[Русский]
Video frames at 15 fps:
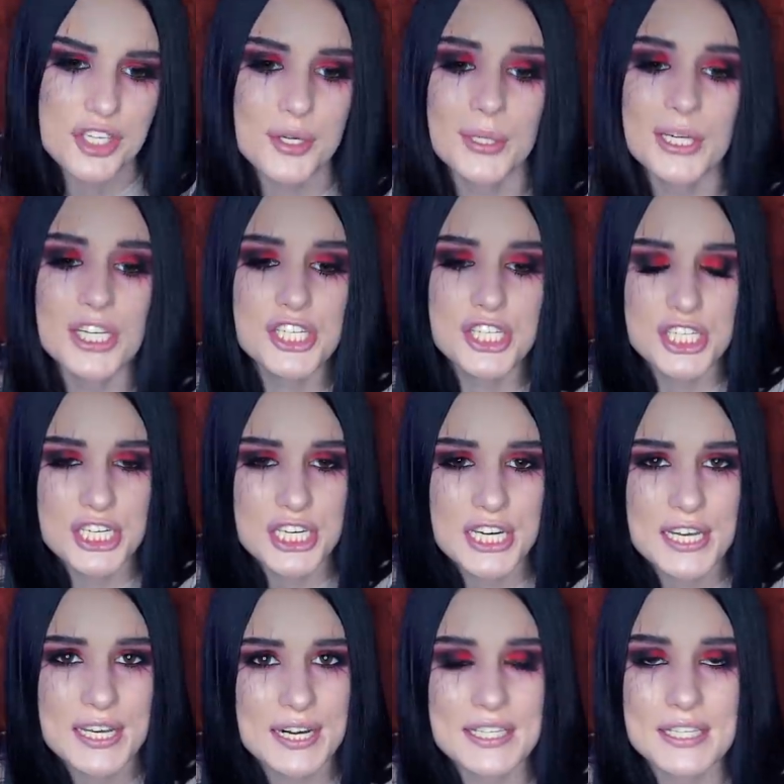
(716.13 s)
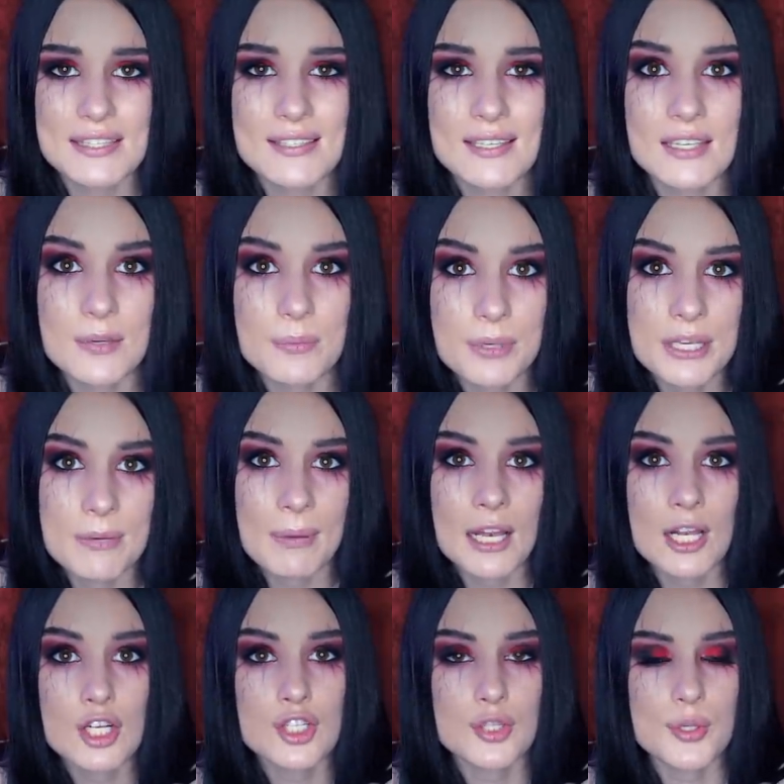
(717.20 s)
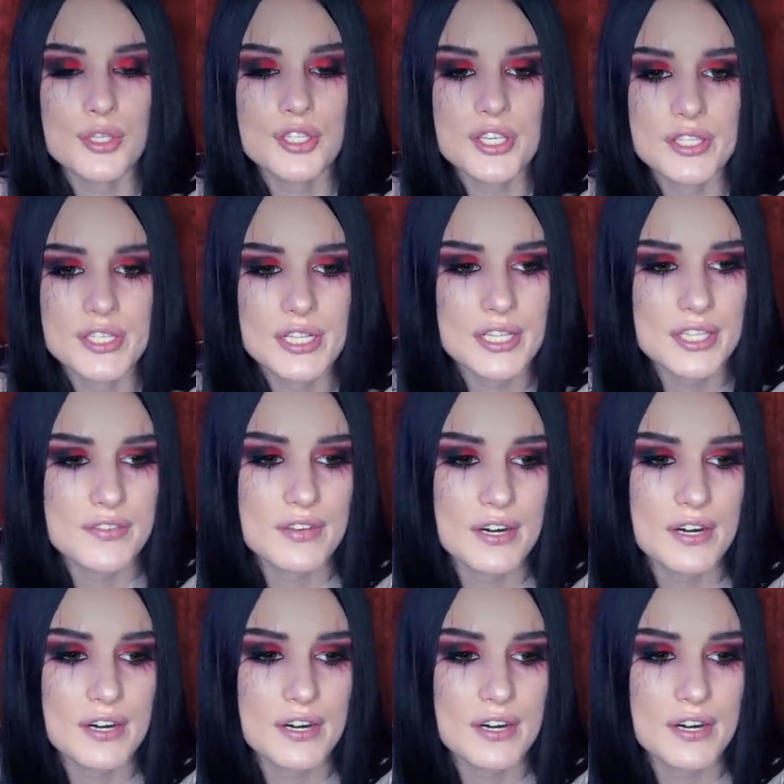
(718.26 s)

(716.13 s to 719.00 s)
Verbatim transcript: Ее лечили, родители не понимали, что с ней делать.